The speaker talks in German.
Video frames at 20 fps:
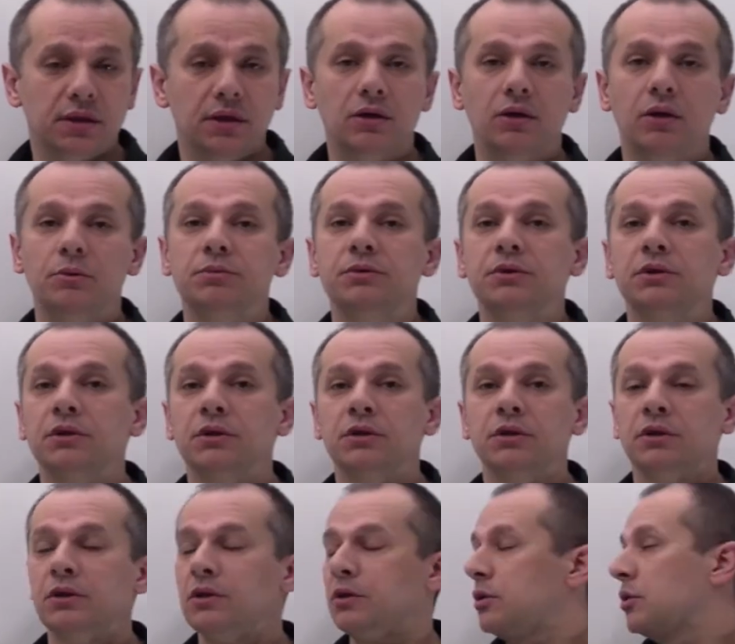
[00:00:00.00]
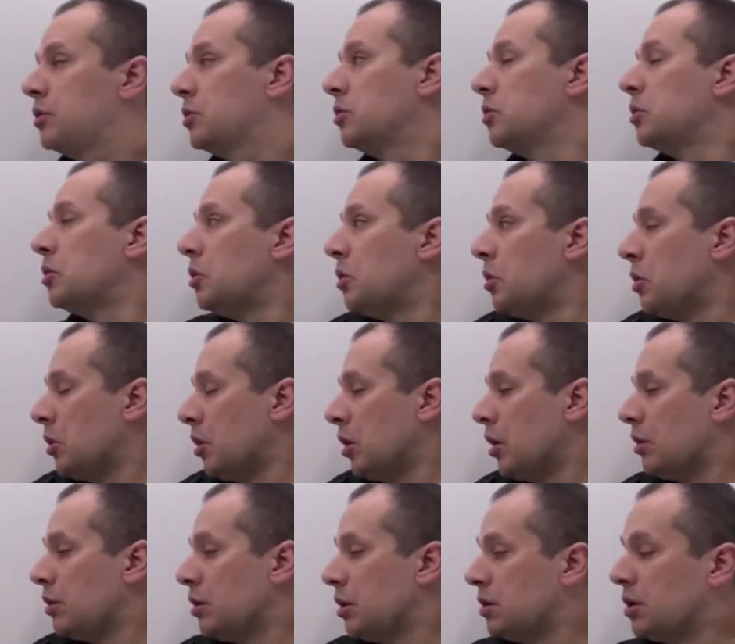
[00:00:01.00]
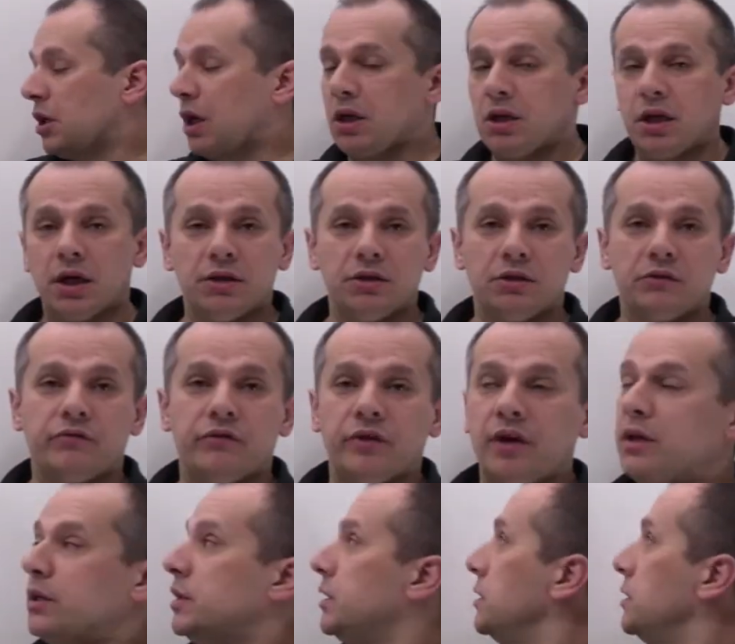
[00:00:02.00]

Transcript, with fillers: erlaubt. In allen anderen Fällen